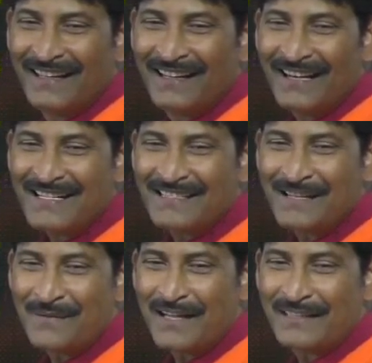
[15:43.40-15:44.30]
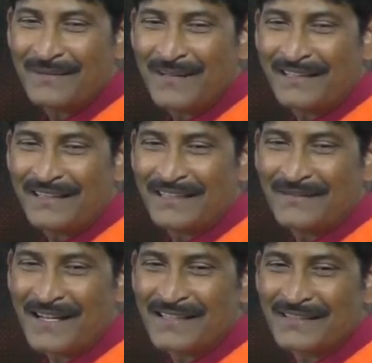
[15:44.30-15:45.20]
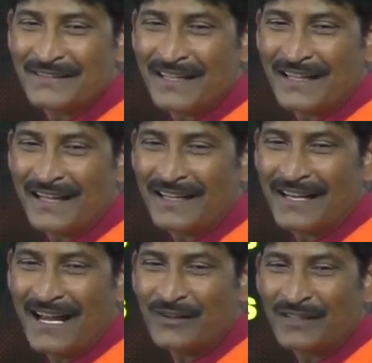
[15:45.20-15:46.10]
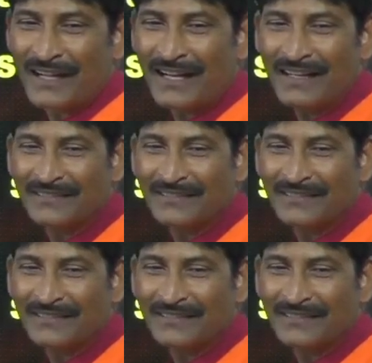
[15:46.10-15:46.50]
नाश्ता बनाते बनाते दिमाग से उतर गया क्या उतर गया